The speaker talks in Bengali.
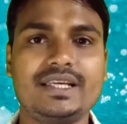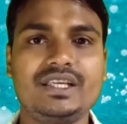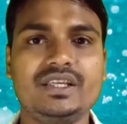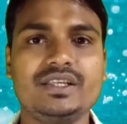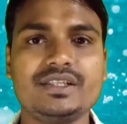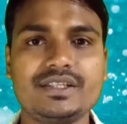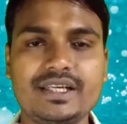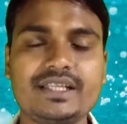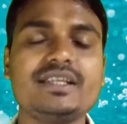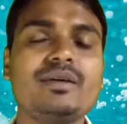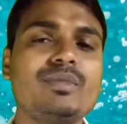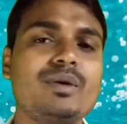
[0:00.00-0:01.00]
কী
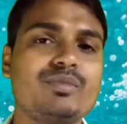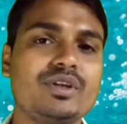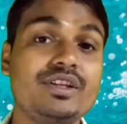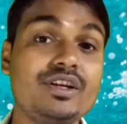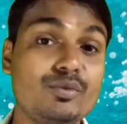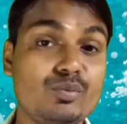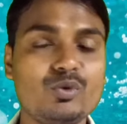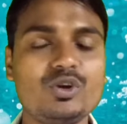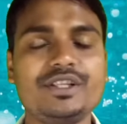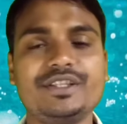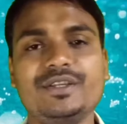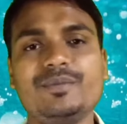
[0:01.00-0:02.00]
সেটি আমি আপনাদের
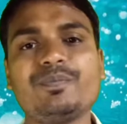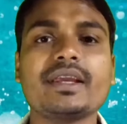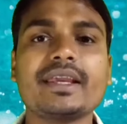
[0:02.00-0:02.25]
বলে দিই